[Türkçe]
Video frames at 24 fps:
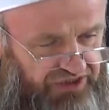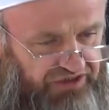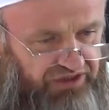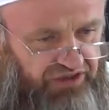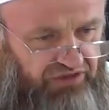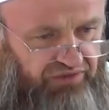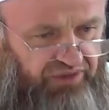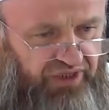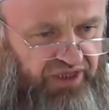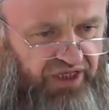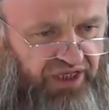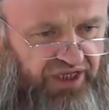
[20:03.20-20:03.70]

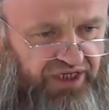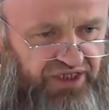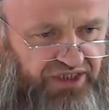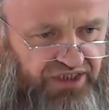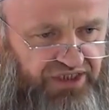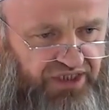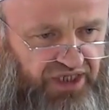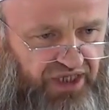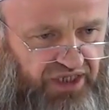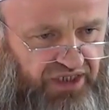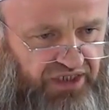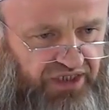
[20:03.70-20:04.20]

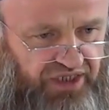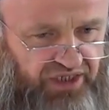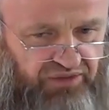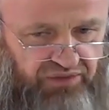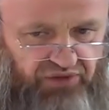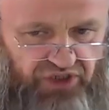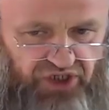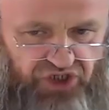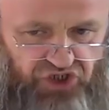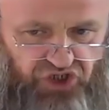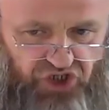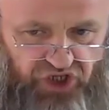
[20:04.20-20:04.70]
katılmalarını
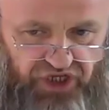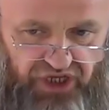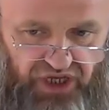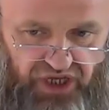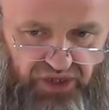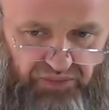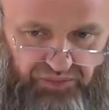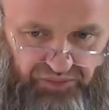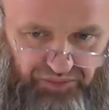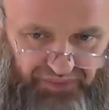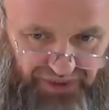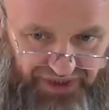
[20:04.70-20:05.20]
sağlayabilecek
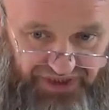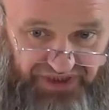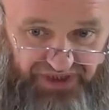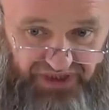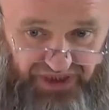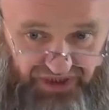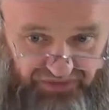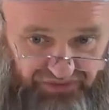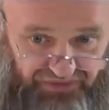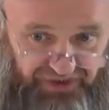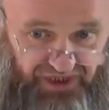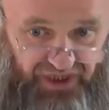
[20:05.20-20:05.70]

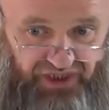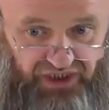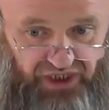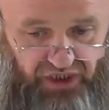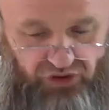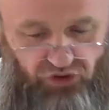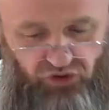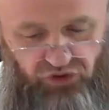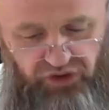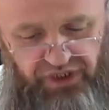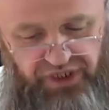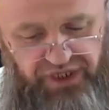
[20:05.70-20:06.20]
maddi
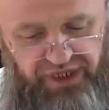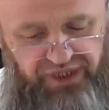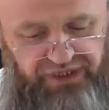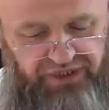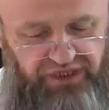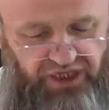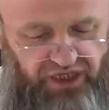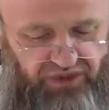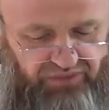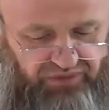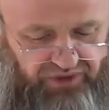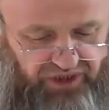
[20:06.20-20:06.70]
imkanlar onlara
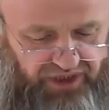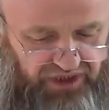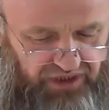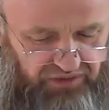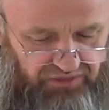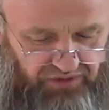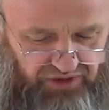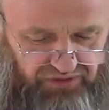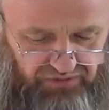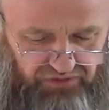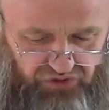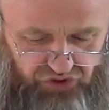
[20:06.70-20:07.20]
temin
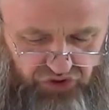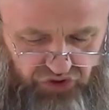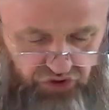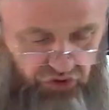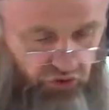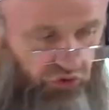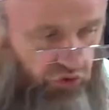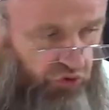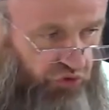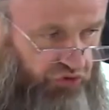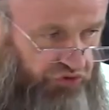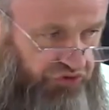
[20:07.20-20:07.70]
edebilmiş
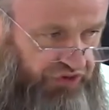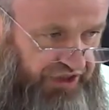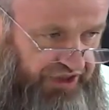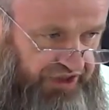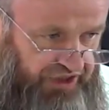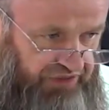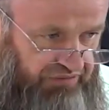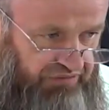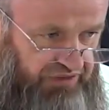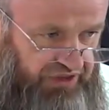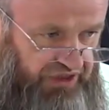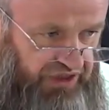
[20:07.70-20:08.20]

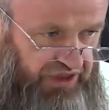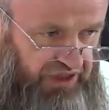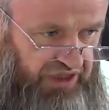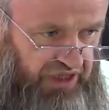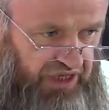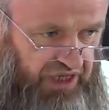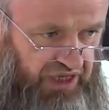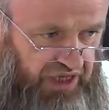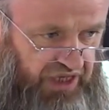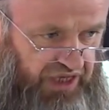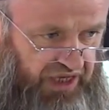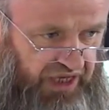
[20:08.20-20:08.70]
olsaydım ki
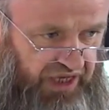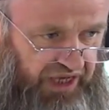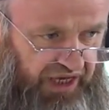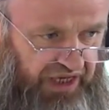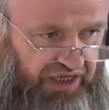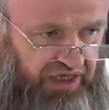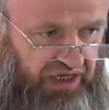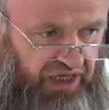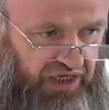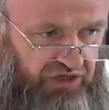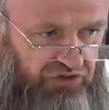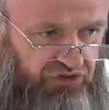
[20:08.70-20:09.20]

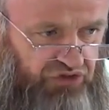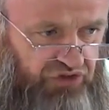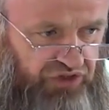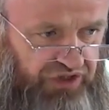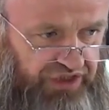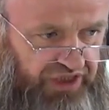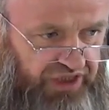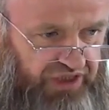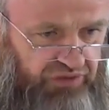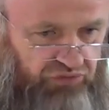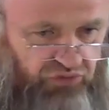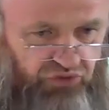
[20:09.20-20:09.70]
her arzu
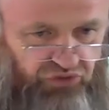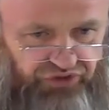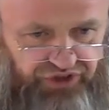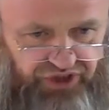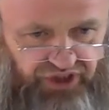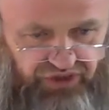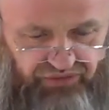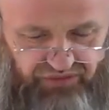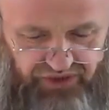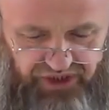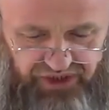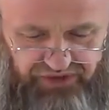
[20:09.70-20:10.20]
edeni bunu
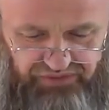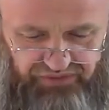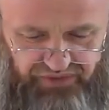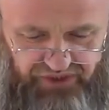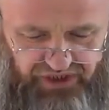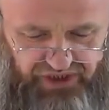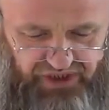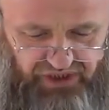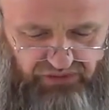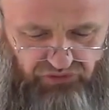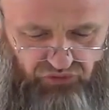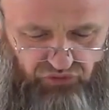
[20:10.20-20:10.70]
temin
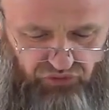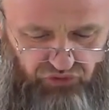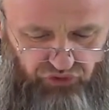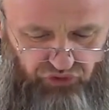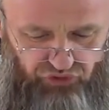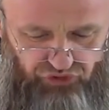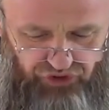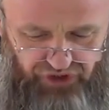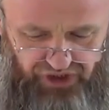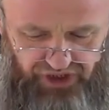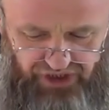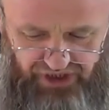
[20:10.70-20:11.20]
etmek de
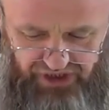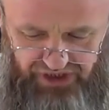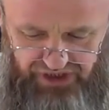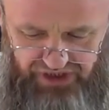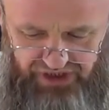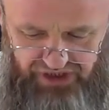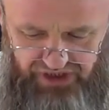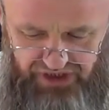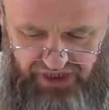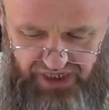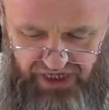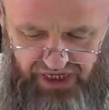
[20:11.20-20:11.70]
mümkün
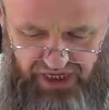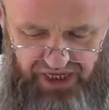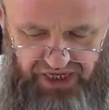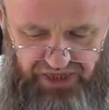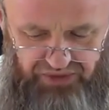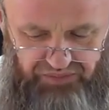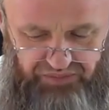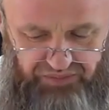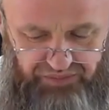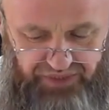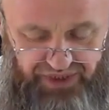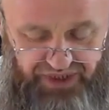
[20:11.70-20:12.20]
değildir.
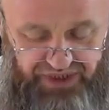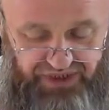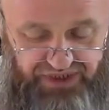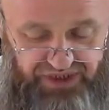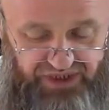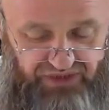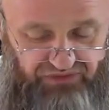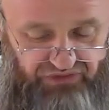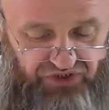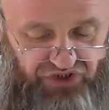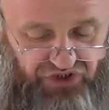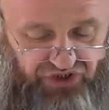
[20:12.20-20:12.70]
Ben
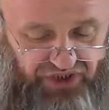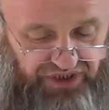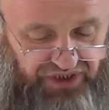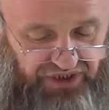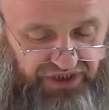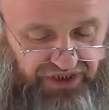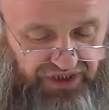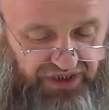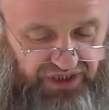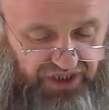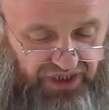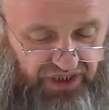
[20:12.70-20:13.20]

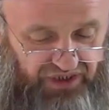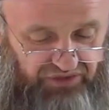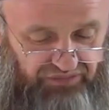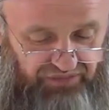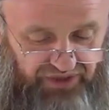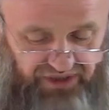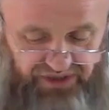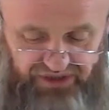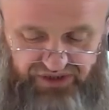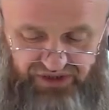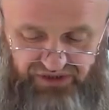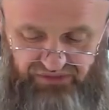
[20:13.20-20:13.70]
savaştan geri
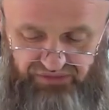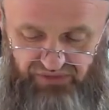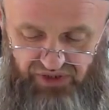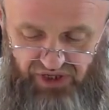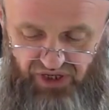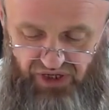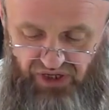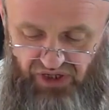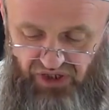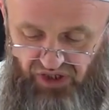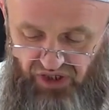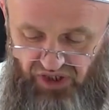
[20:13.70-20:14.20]
kalmazdım.
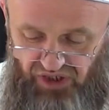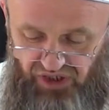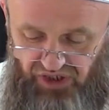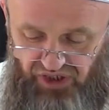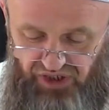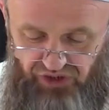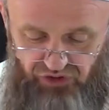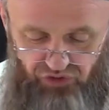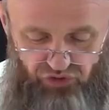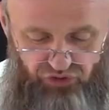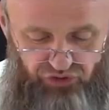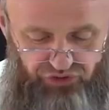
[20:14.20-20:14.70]

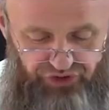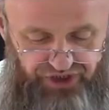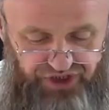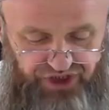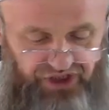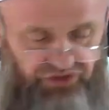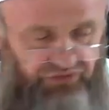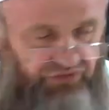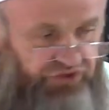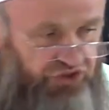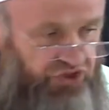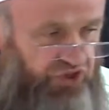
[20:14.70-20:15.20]
Allah yolunda
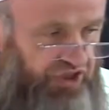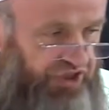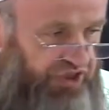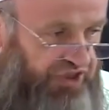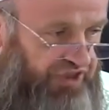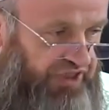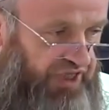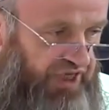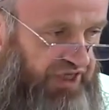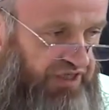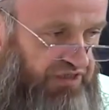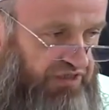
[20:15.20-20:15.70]
savaşa
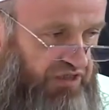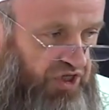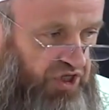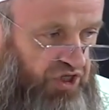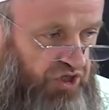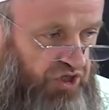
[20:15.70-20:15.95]
gider,